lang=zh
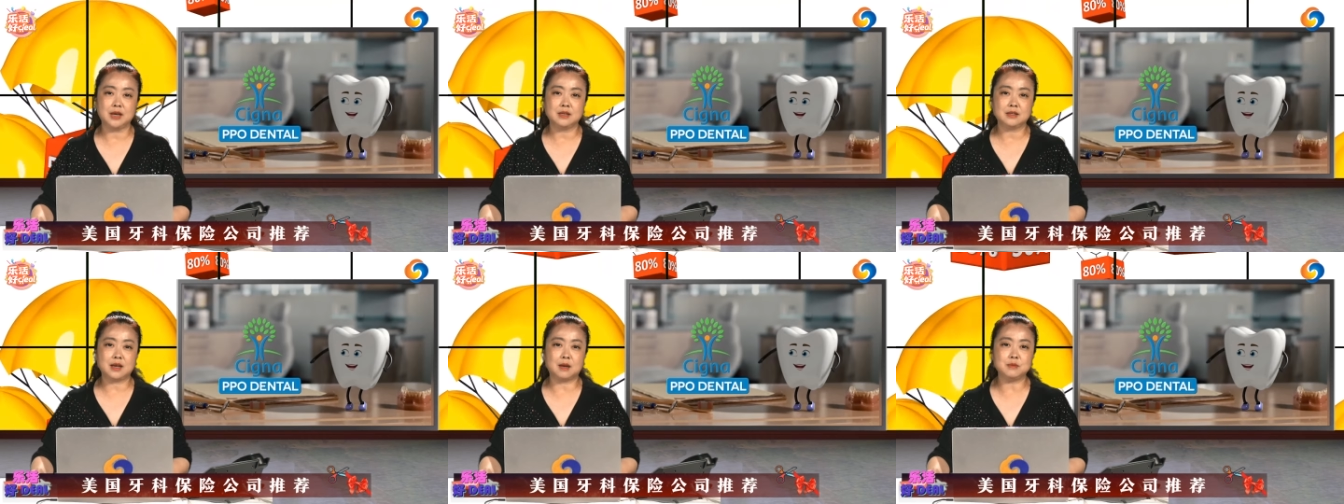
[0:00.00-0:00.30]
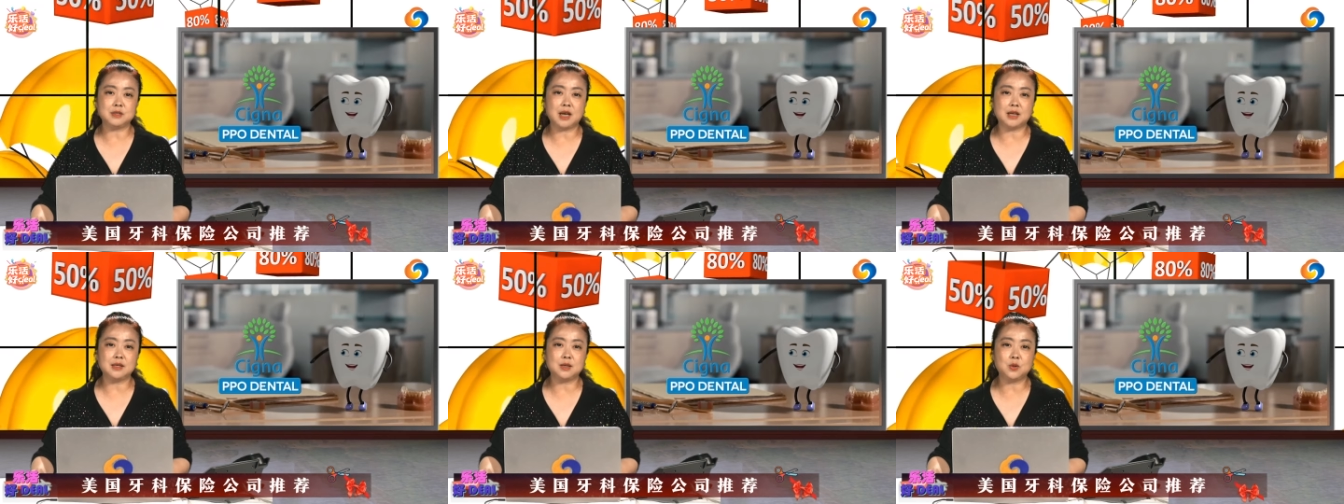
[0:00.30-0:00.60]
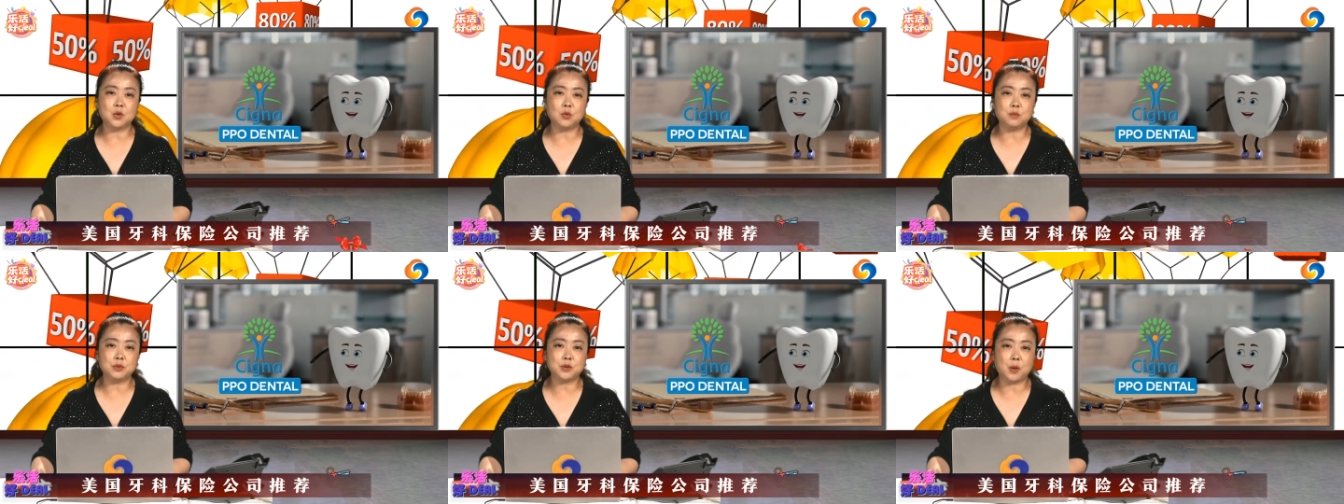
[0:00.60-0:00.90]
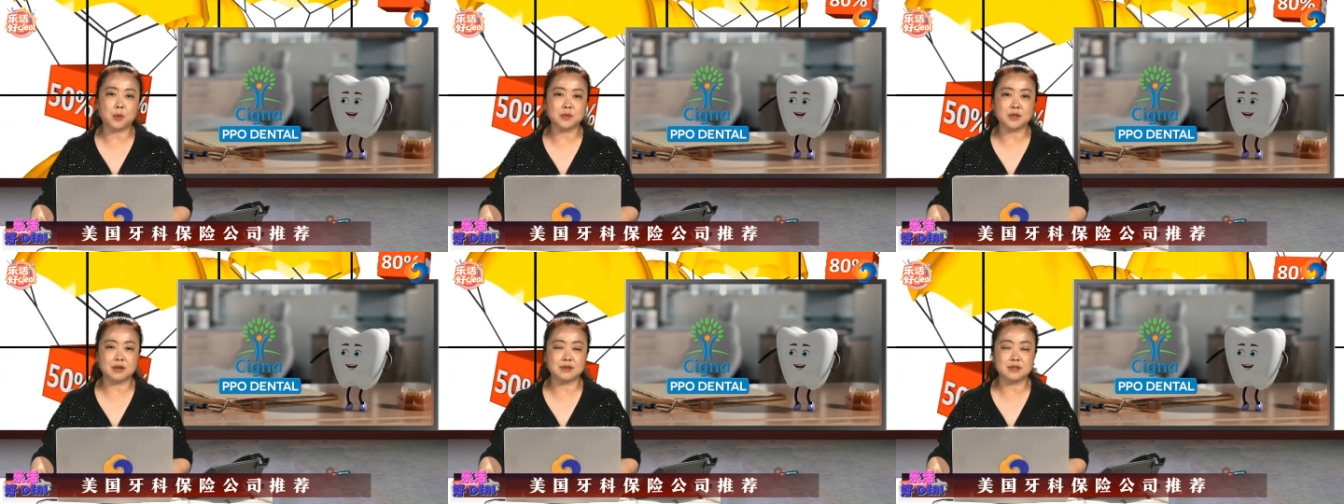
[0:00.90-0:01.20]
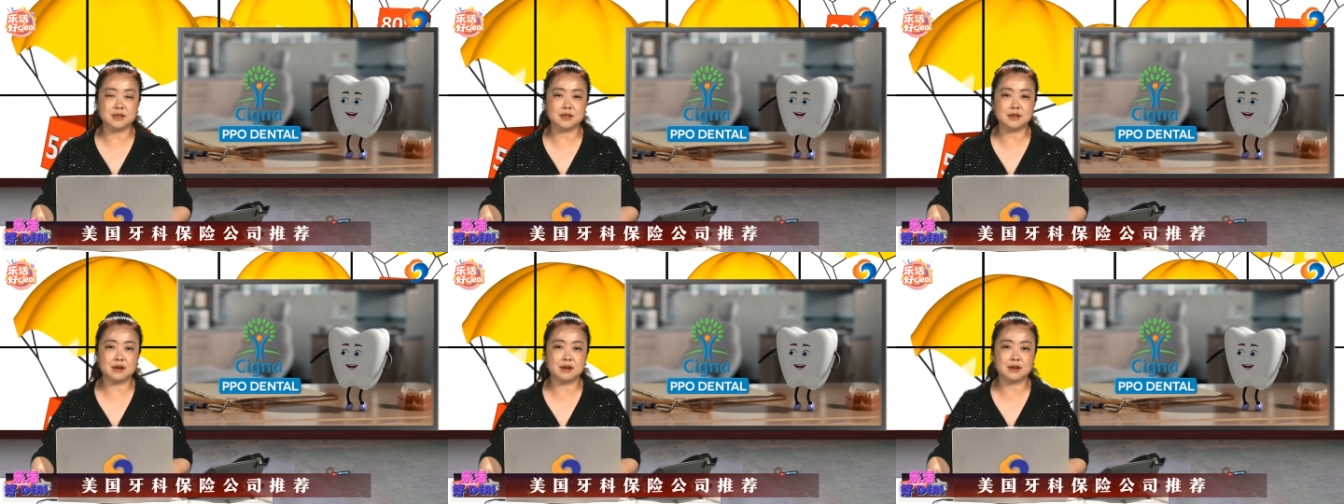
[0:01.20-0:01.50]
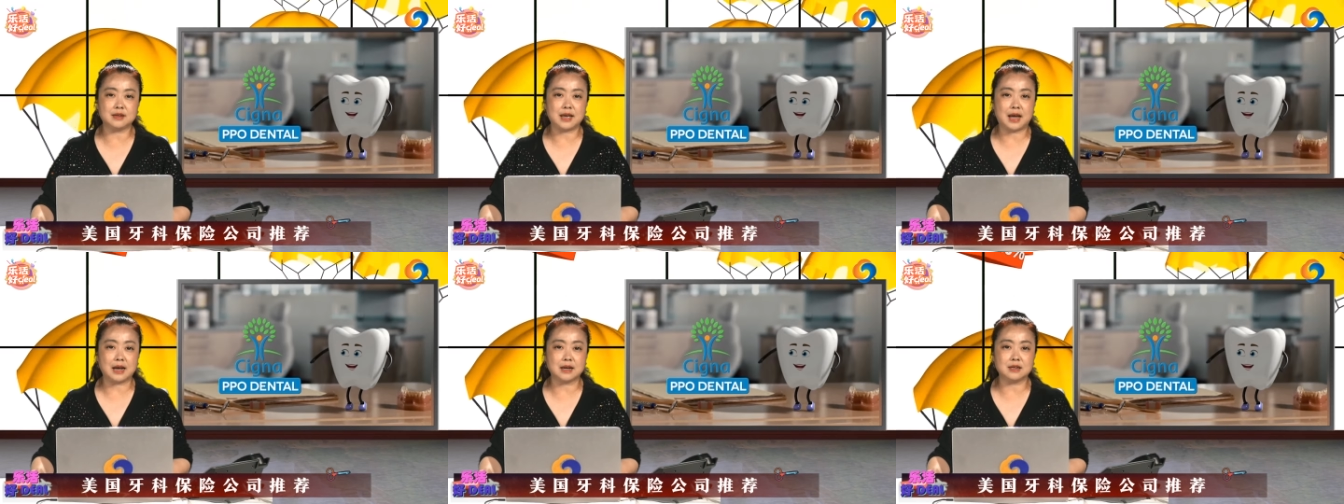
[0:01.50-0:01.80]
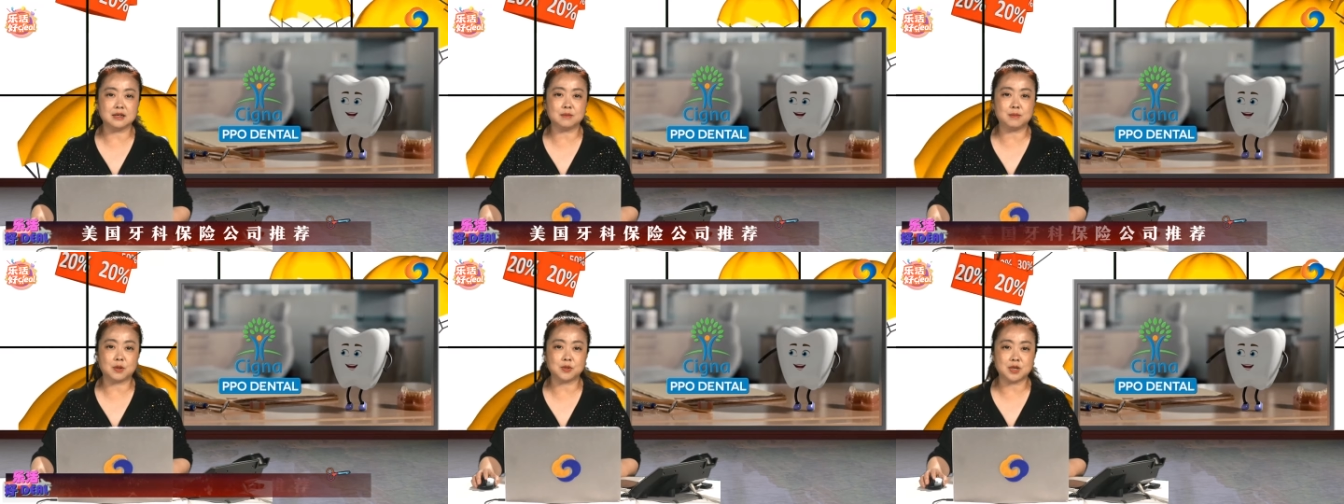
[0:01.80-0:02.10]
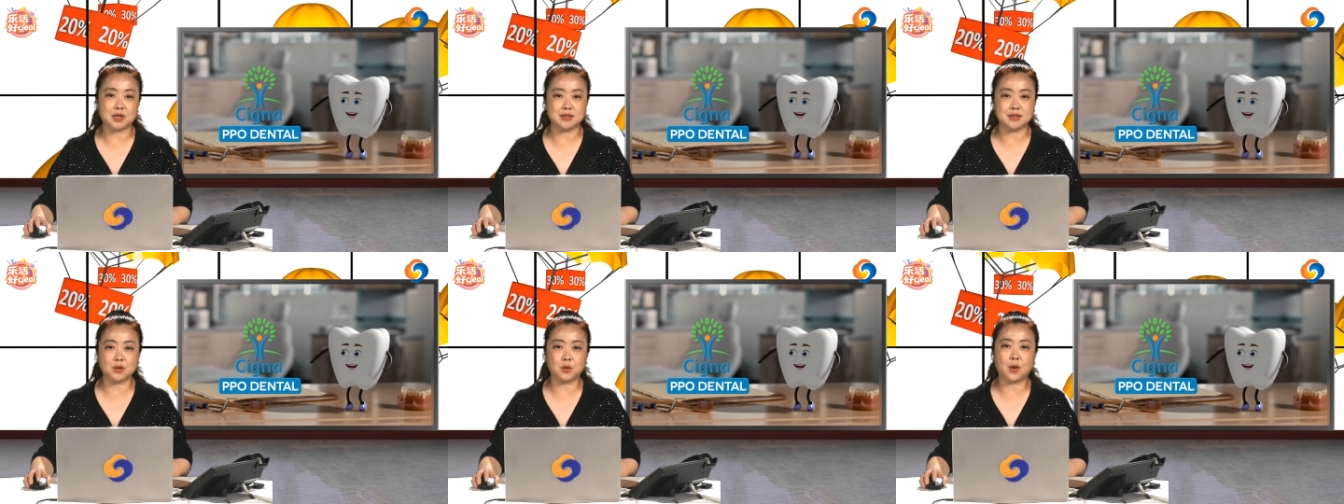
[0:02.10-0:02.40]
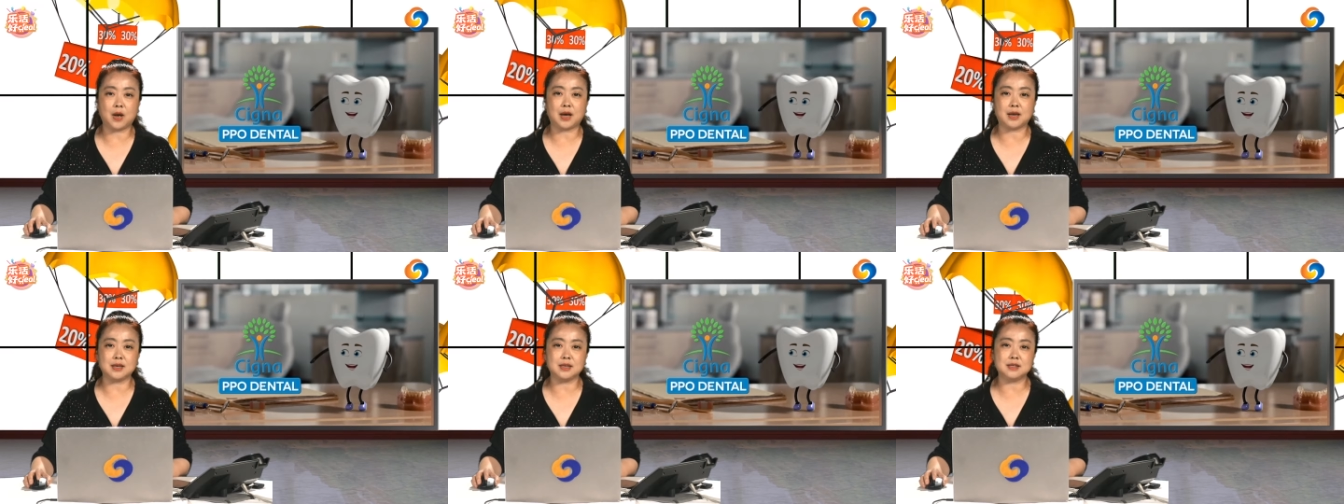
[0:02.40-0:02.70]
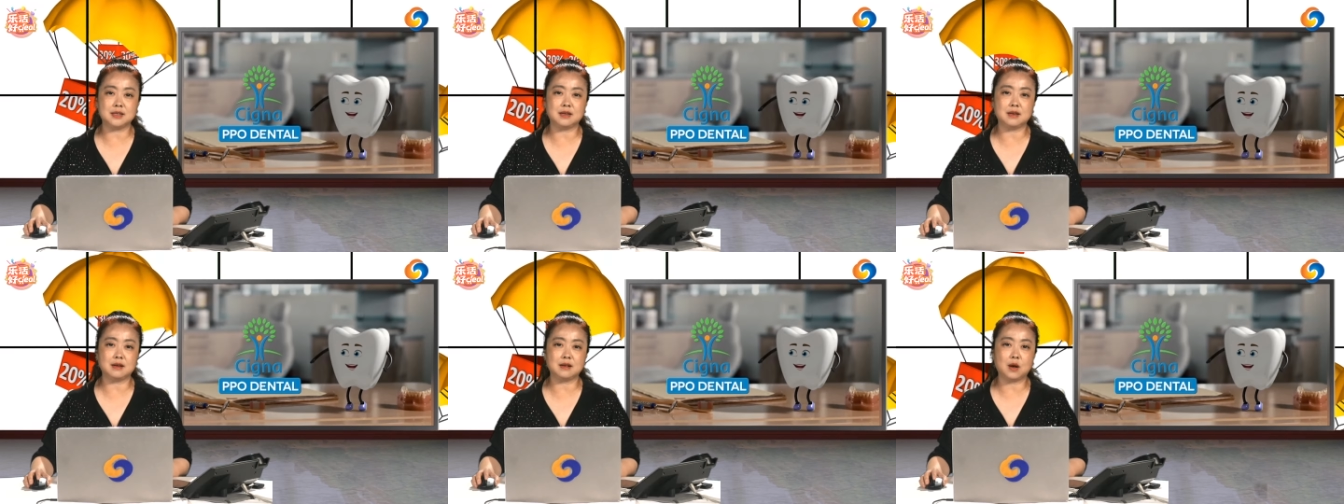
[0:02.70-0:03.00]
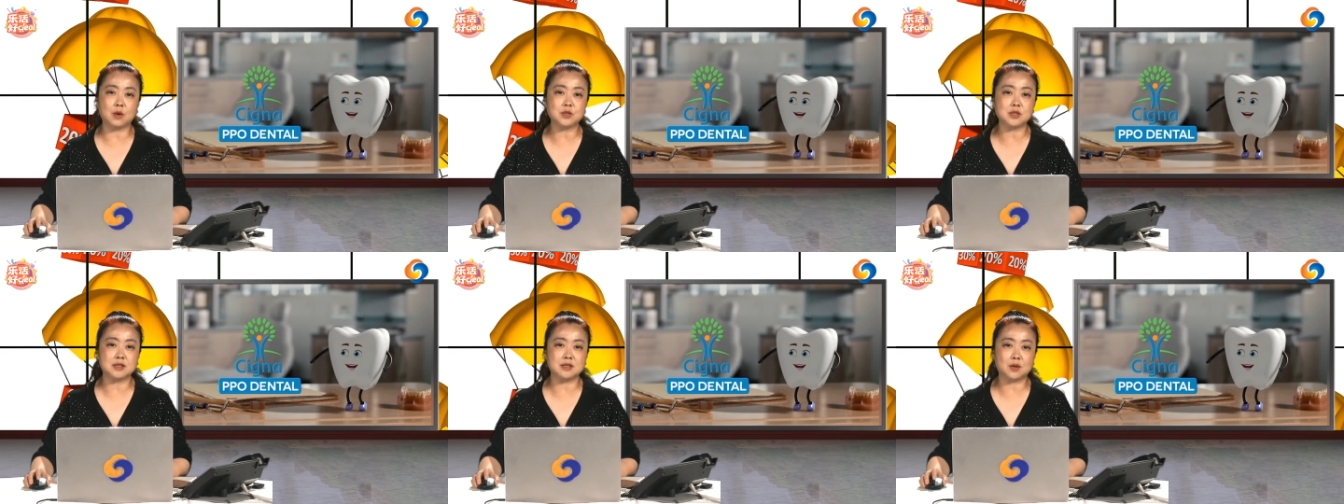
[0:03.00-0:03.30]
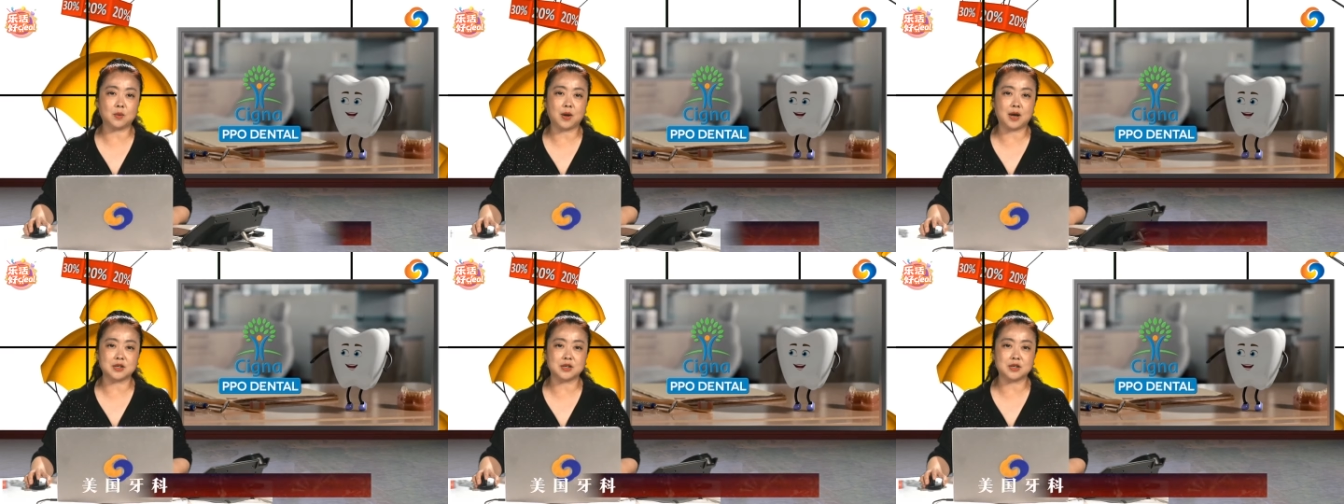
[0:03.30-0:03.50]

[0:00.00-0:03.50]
他们家提供不同等级的牙科保险计划，一些高级计划